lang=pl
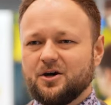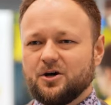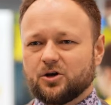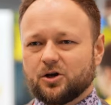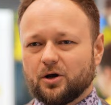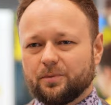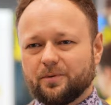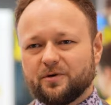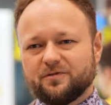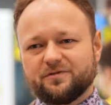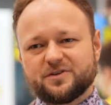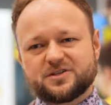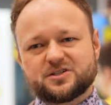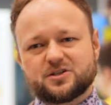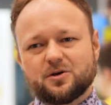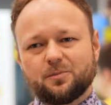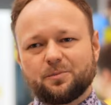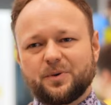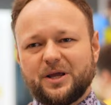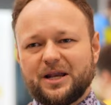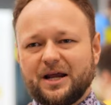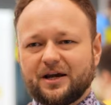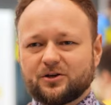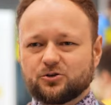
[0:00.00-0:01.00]
robią
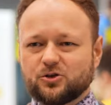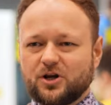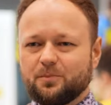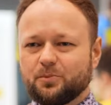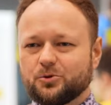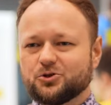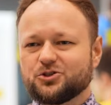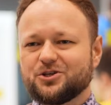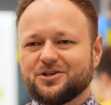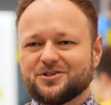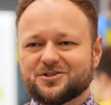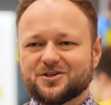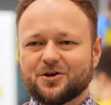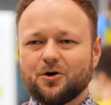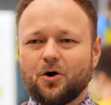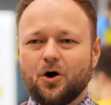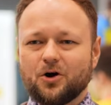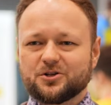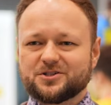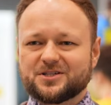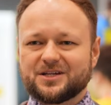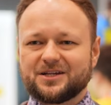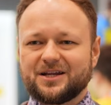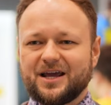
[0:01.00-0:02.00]
wystąpienia, które później są
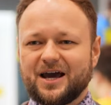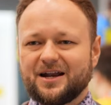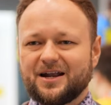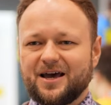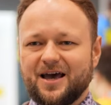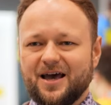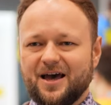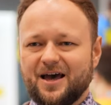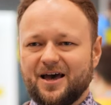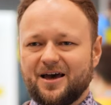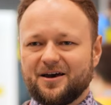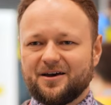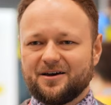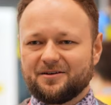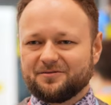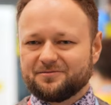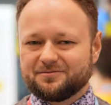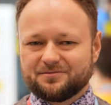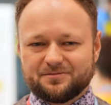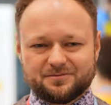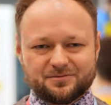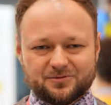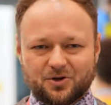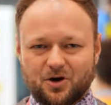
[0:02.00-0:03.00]
oceniane
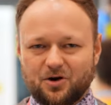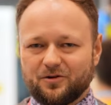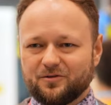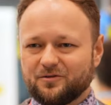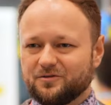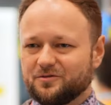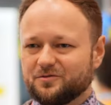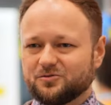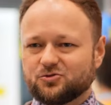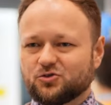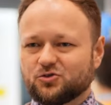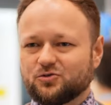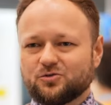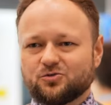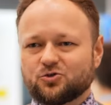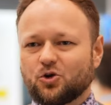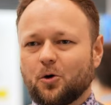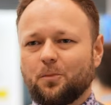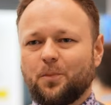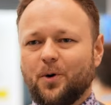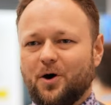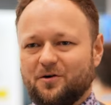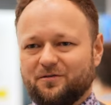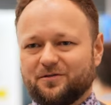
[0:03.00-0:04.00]
no,
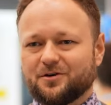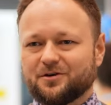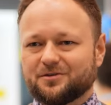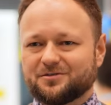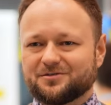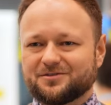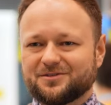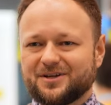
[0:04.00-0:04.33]
topowo.